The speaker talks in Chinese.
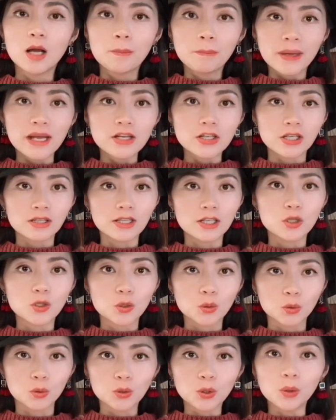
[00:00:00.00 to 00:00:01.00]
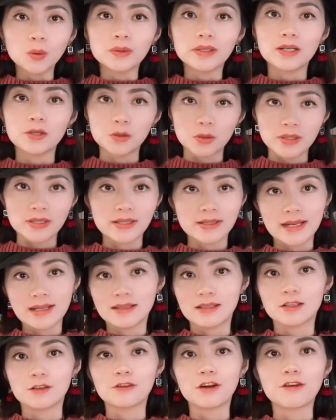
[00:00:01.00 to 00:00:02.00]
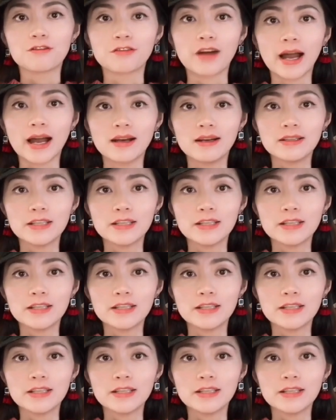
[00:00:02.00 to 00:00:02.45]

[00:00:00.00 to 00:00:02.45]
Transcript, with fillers: 变成了主动的学习单词方法，